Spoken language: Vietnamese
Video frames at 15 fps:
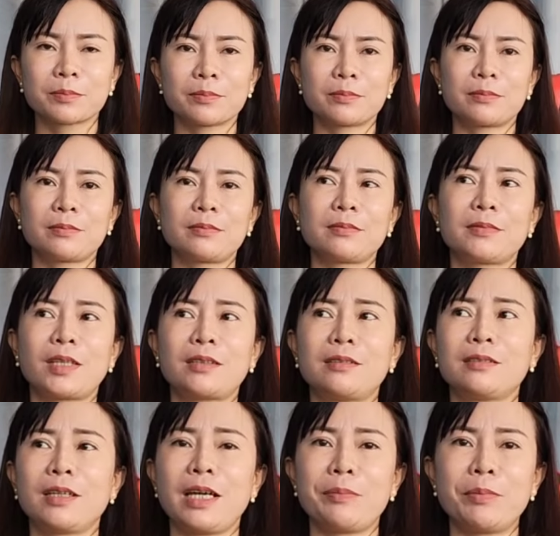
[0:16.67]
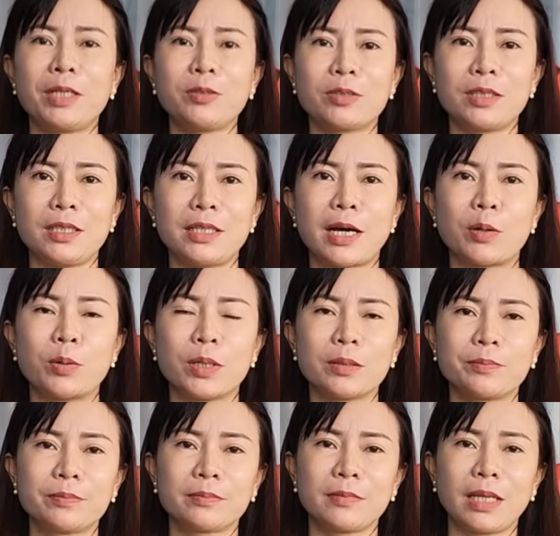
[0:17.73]
Ừ, thường em ít có đi đâu á
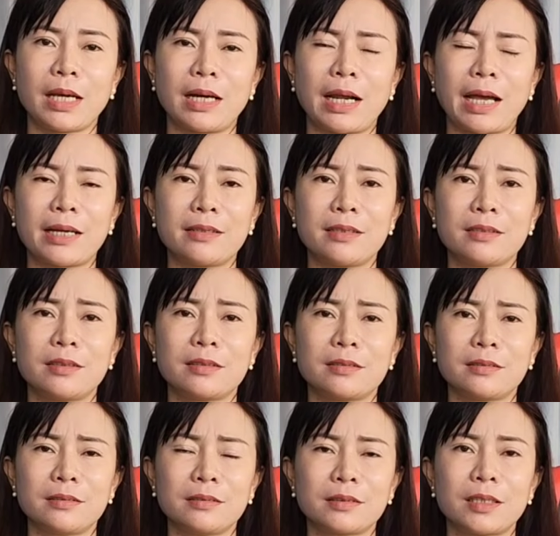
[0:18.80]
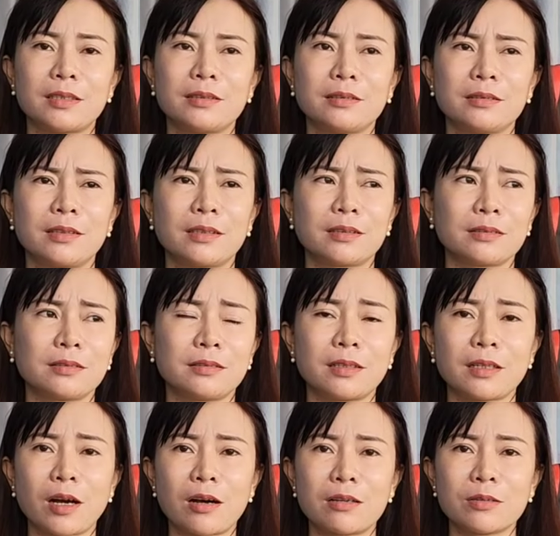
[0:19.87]
Nhà ừ. lạ nên ờ, thường là nó
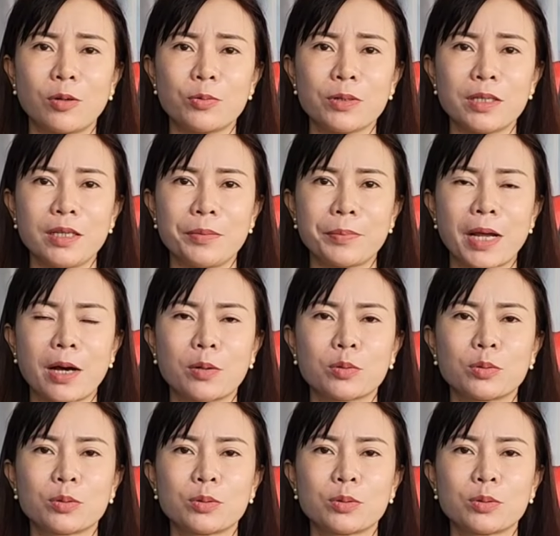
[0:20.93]
khó ngủ cái đêm đầu